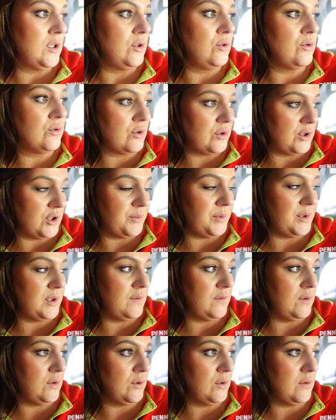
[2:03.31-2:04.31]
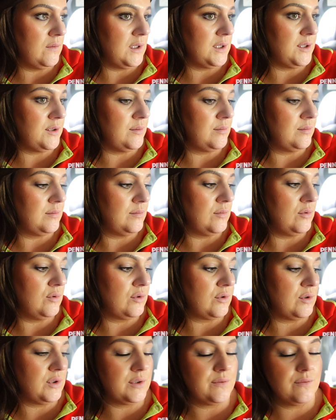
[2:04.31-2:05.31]
Jutro też będę vlogować, bo
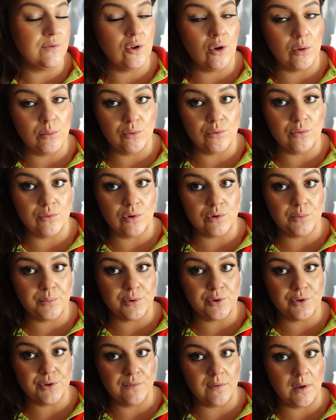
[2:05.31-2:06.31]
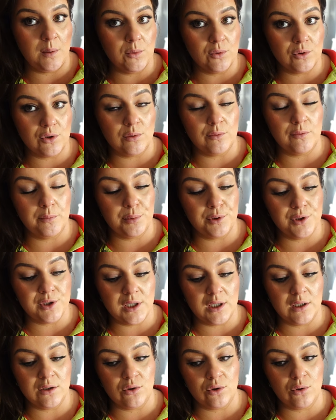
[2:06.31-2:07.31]
jutro jest w domu, odpoczywam, jutro w
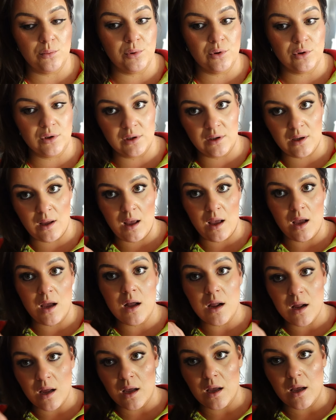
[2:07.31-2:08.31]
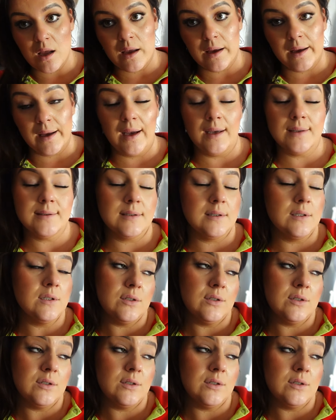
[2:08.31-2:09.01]
poniedziałek do roboty gaz.